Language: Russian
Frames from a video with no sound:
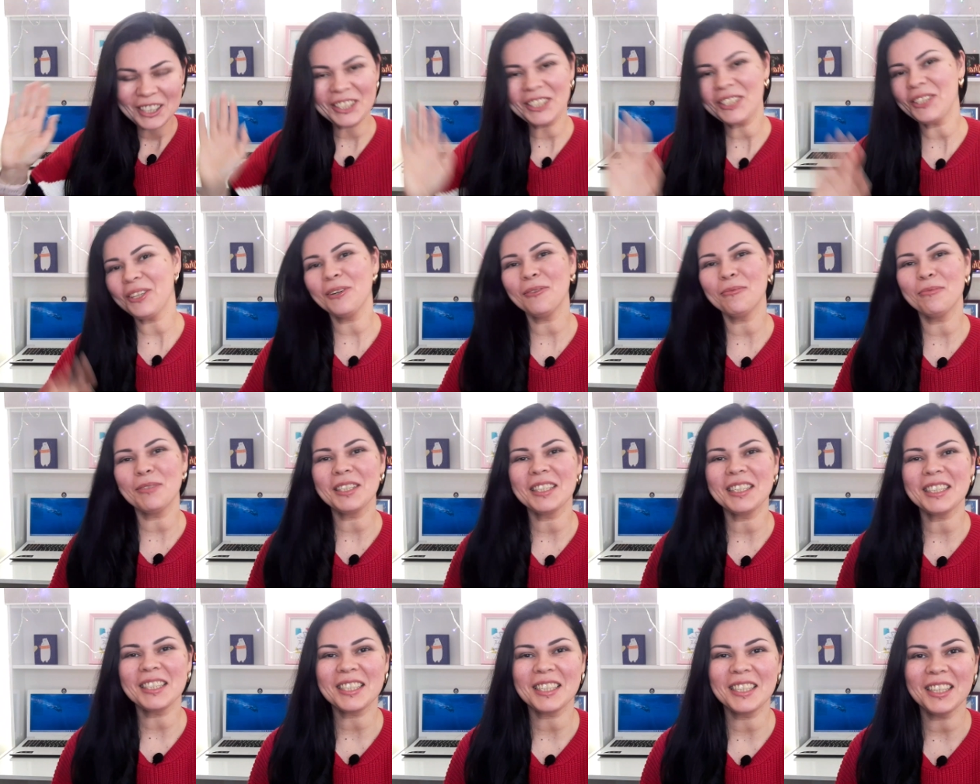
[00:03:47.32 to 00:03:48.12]
чтобы
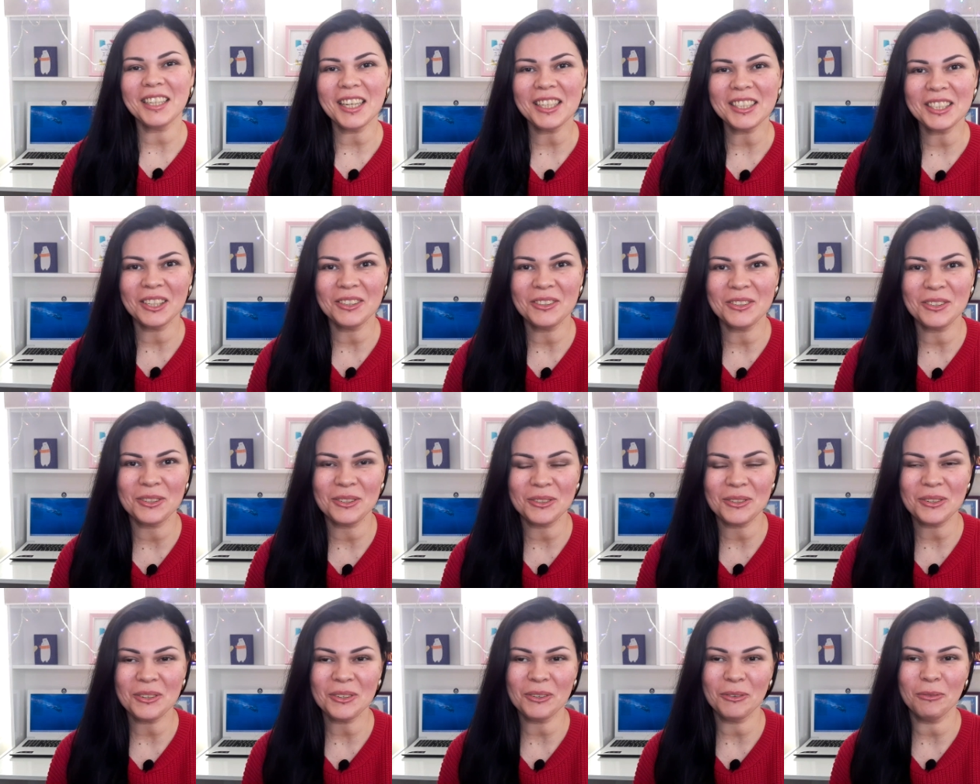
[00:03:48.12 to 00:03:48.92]
не сглазить,
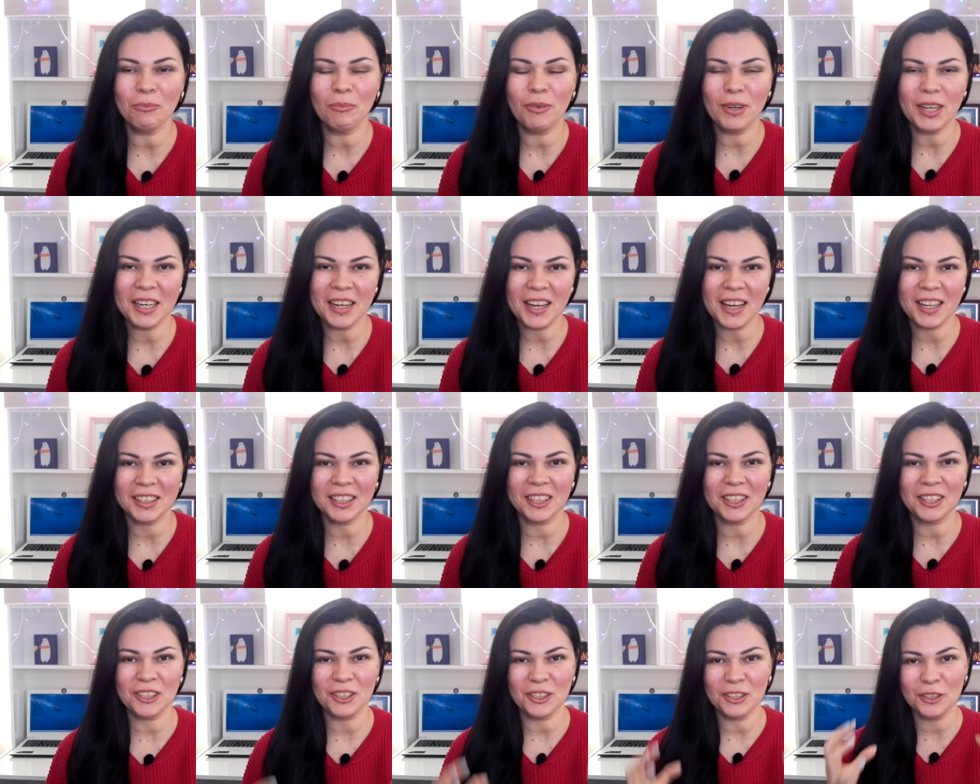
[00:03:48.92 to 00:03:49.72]
все в
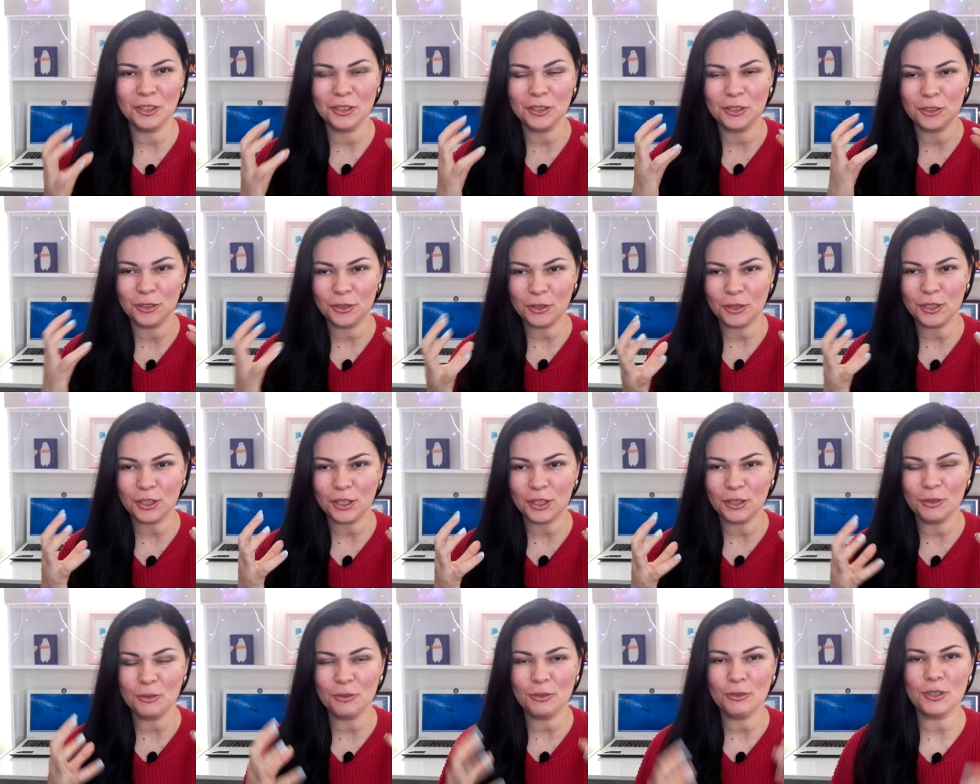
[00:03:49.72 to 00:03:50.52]
порядке. И
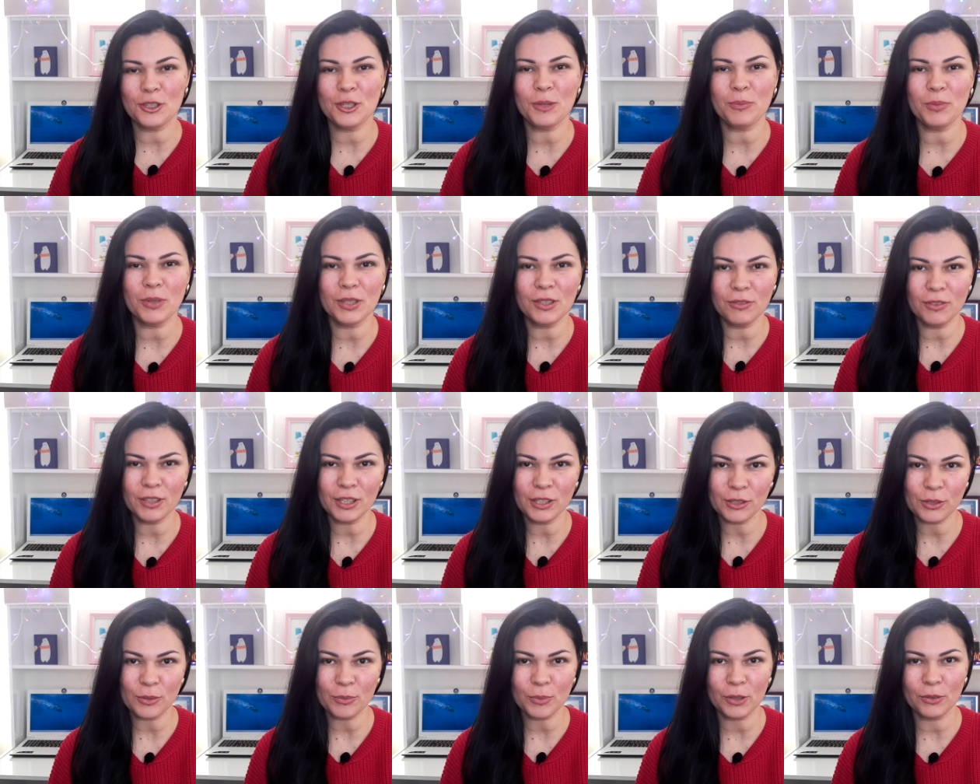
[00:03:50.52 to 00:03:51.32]
щечки уже
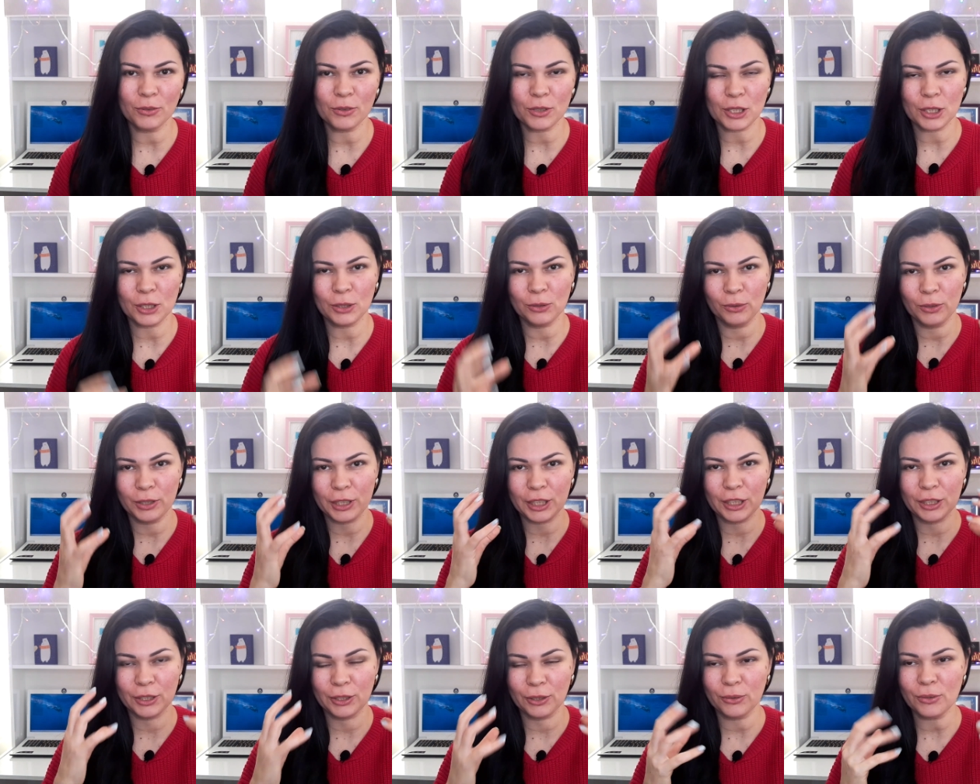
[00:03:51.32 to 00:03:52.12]
появились у моего сына
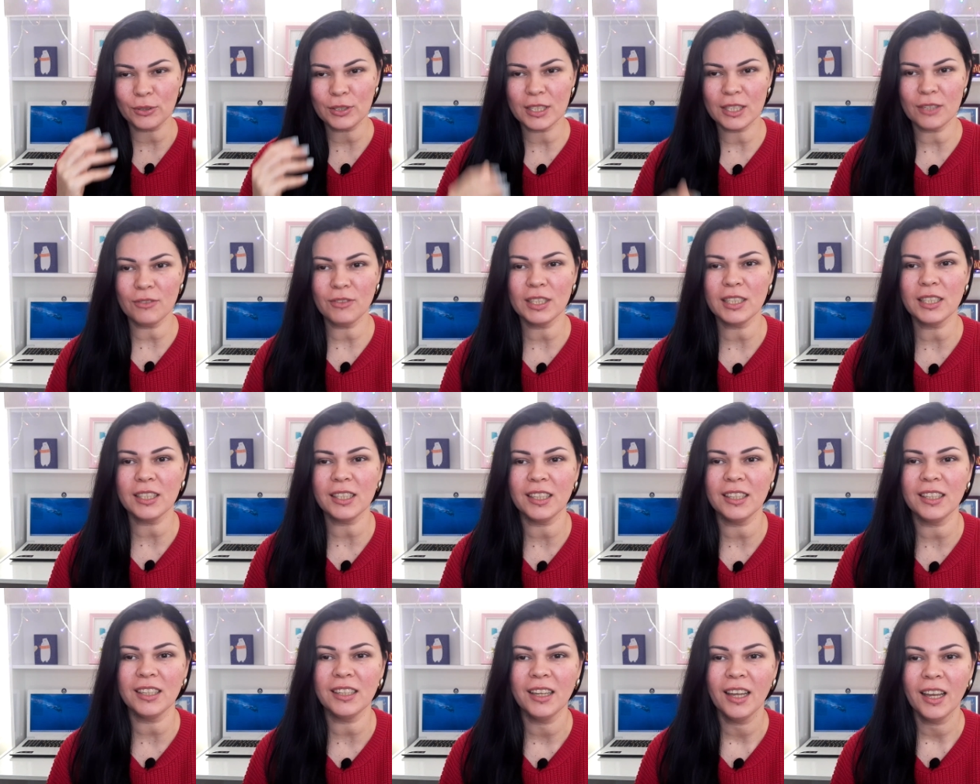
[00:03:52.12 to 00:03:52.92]
розовенькие, и
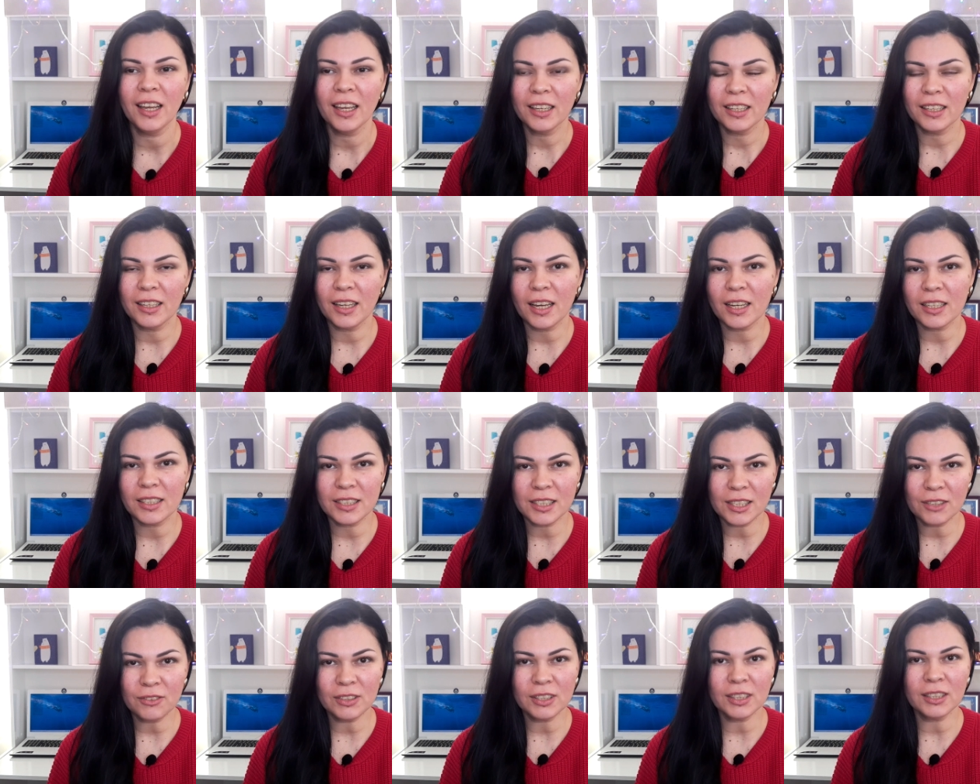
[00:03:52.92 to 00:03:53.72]
розовенькие, и
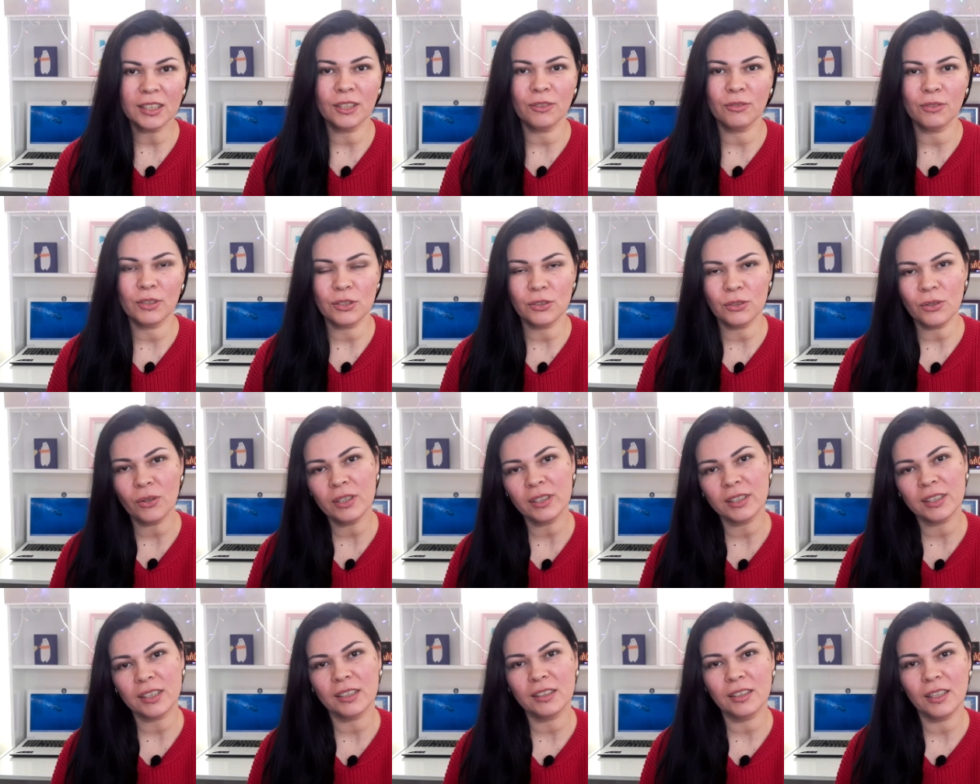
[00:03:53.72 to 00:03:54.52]
активненькие,
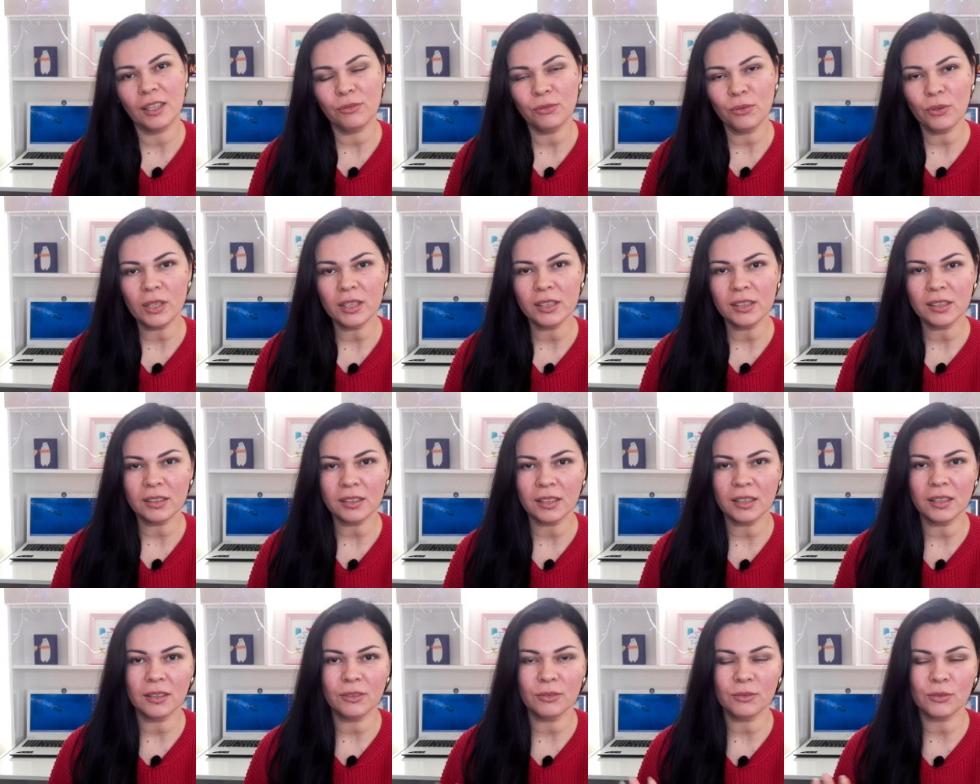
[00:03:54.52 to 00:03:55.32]
веселенькие,
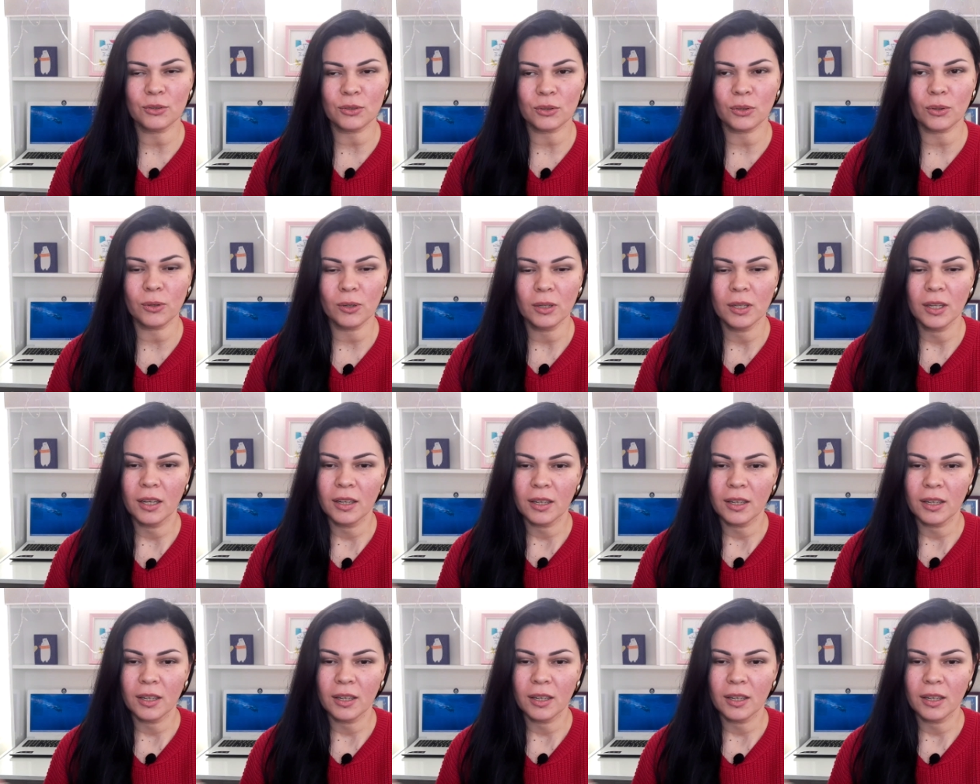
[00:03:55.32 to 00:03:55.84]
довольненькие, все.